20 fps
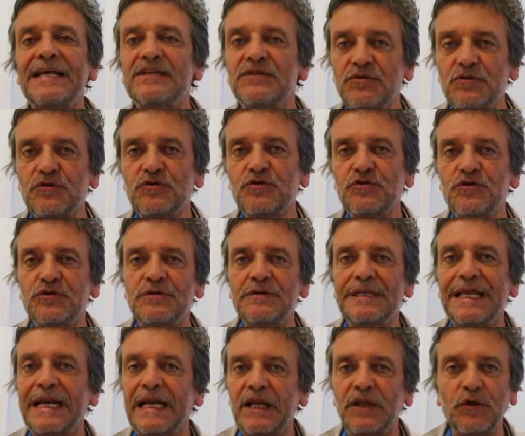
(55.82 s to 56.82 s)
estos
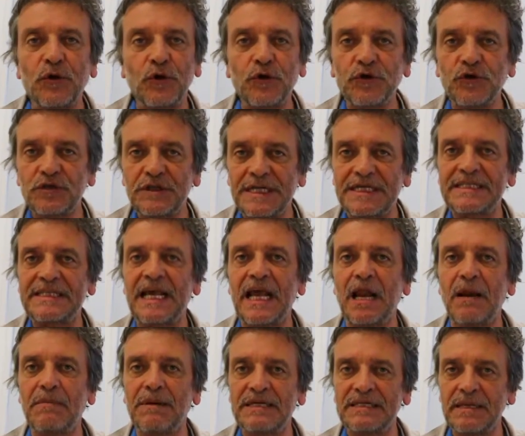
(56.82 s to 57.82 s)
territorios de
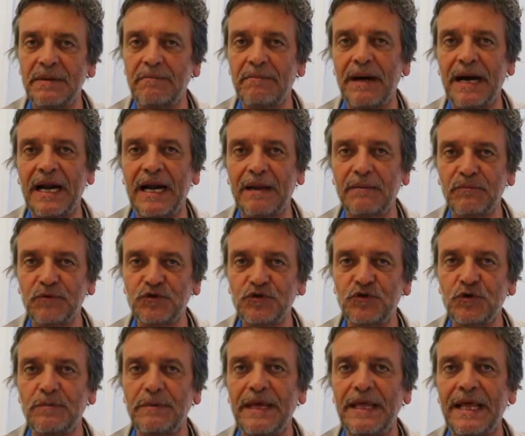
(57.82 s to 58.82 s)
selvas, de páramos,
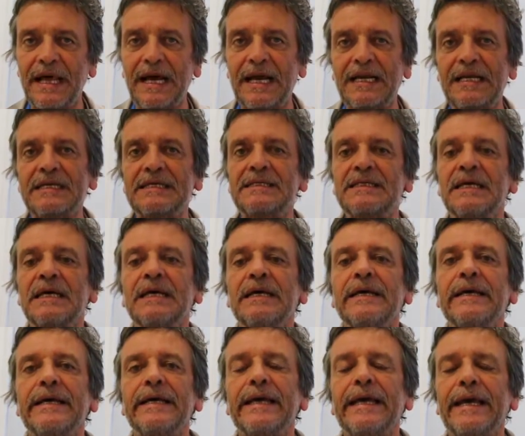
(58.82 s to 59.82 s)
de humedales,
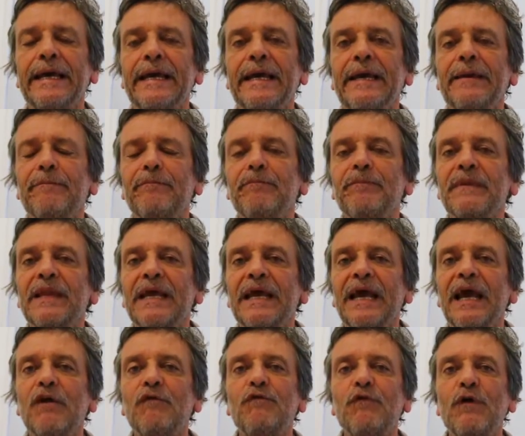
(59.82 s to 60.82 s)
em, el